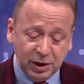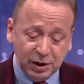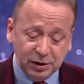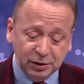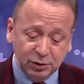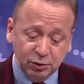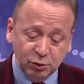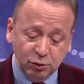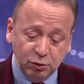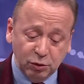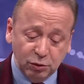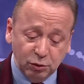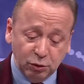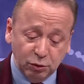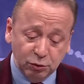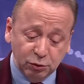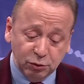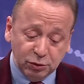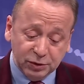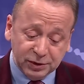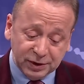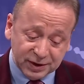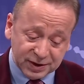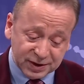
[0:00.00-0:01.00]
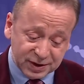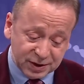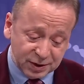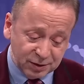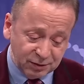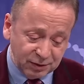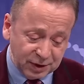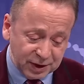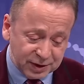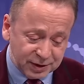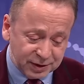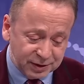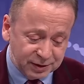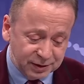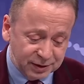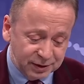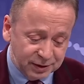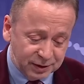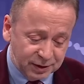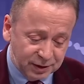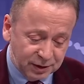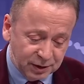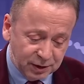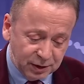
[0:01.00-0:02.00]
6 gol 14 asisti var.
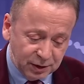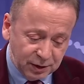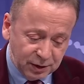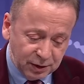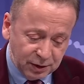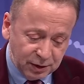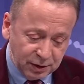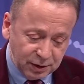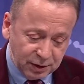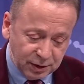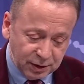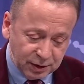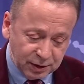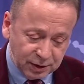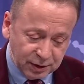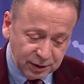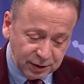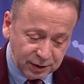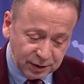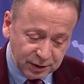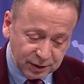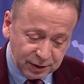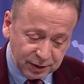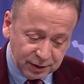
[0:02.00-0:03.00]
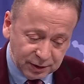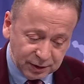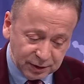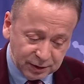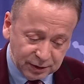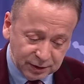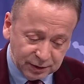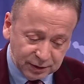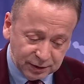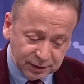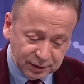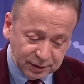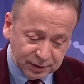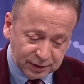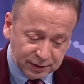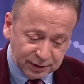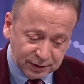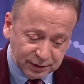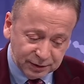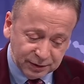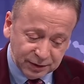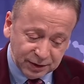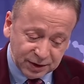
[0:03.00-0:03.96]
Çok ee, iyi bir ee, rakam.